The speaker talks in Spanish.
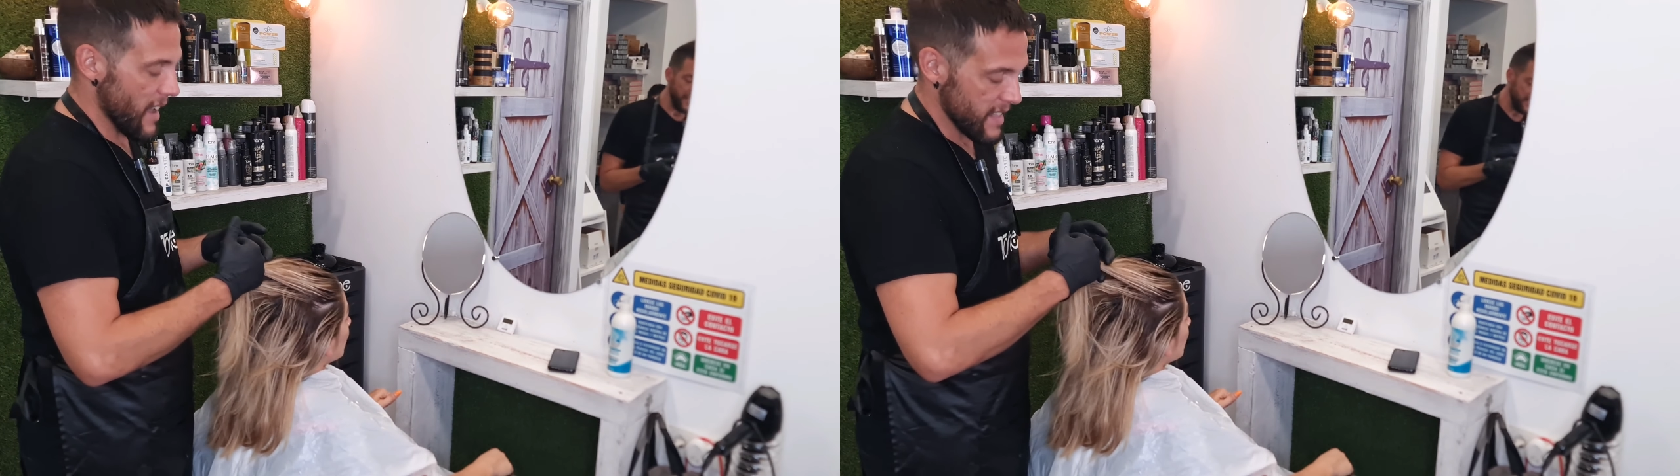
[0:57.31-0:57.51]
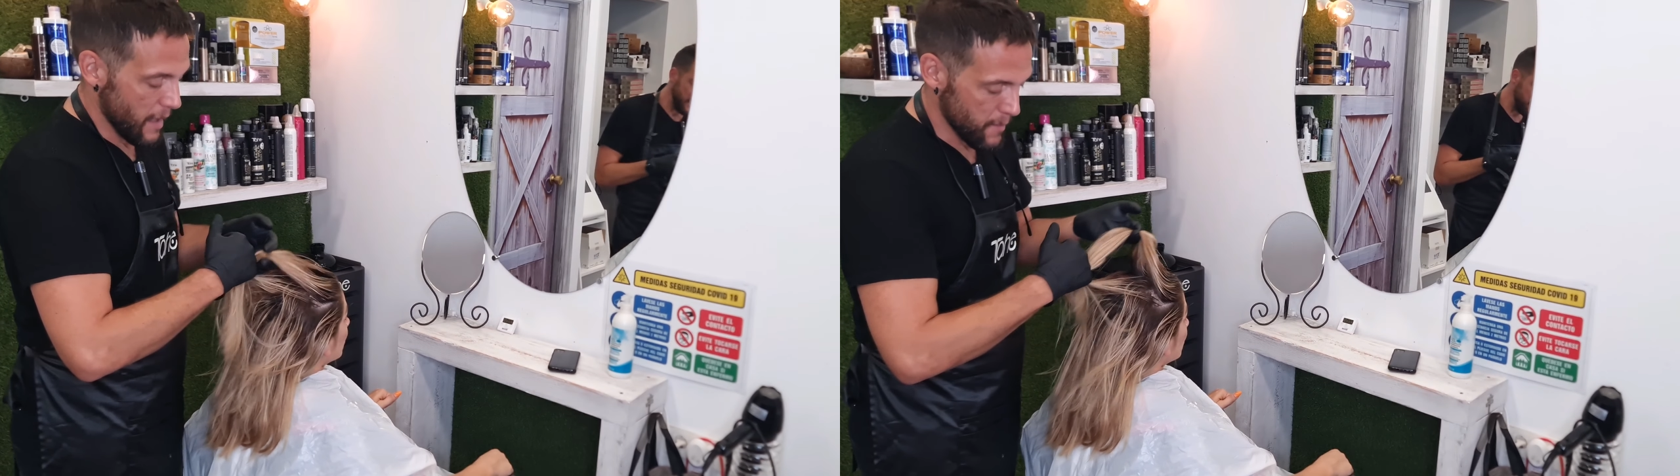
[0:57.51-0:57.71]

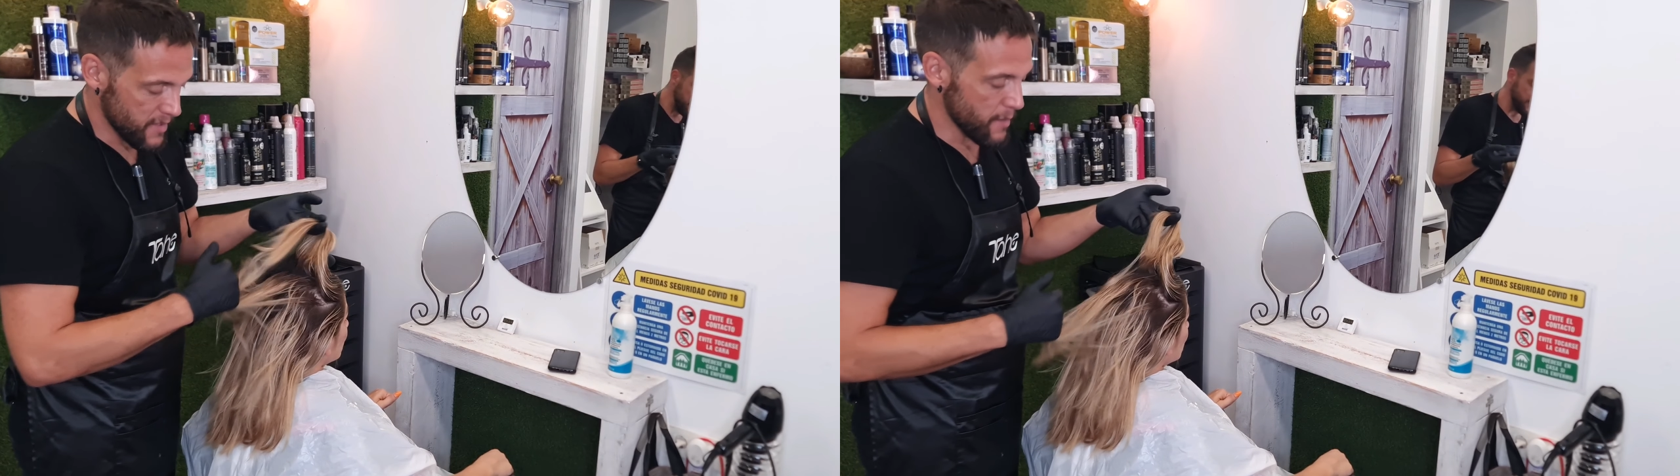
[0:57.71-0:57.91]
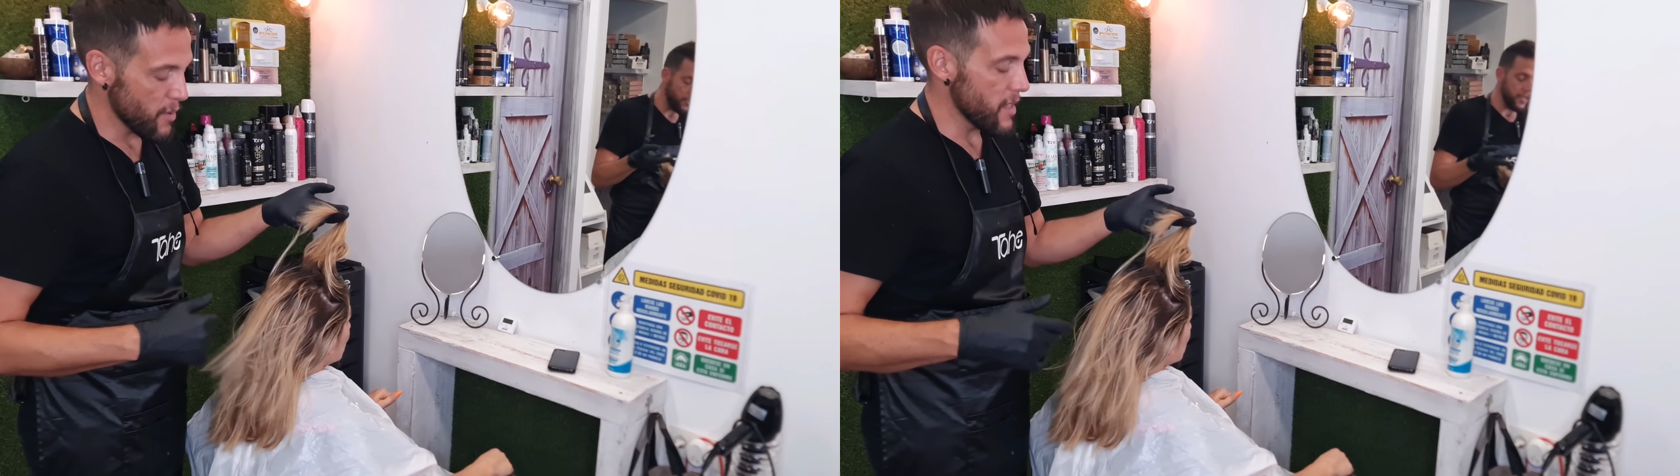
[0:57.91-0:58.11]
que también
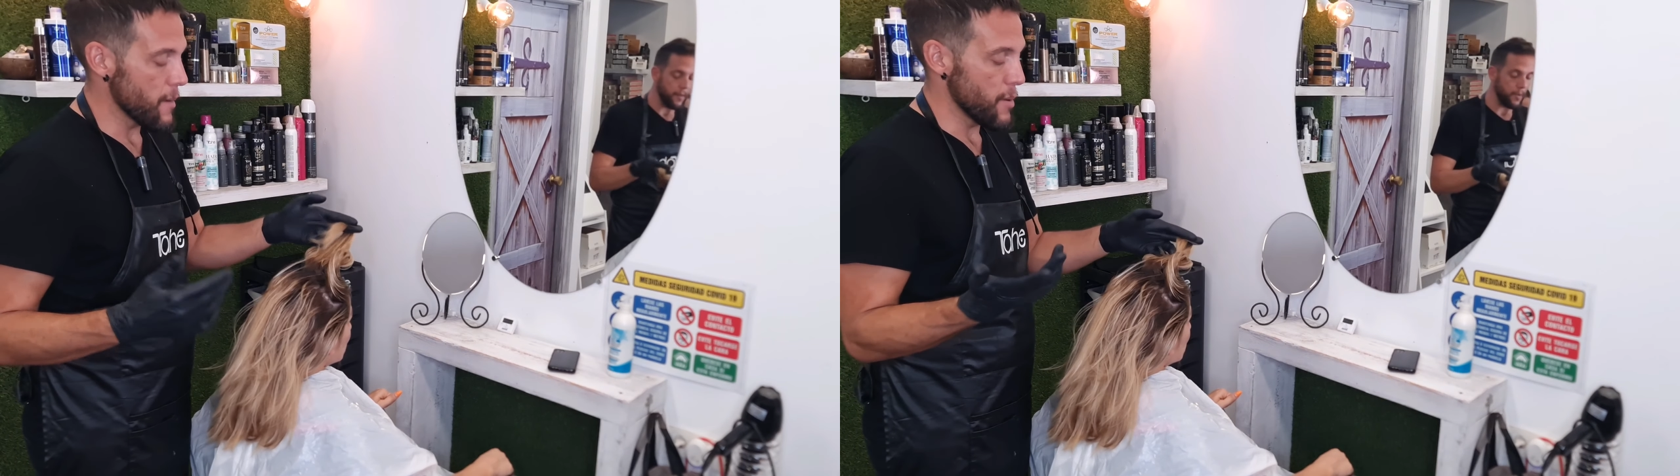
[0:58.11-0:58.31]
se puede,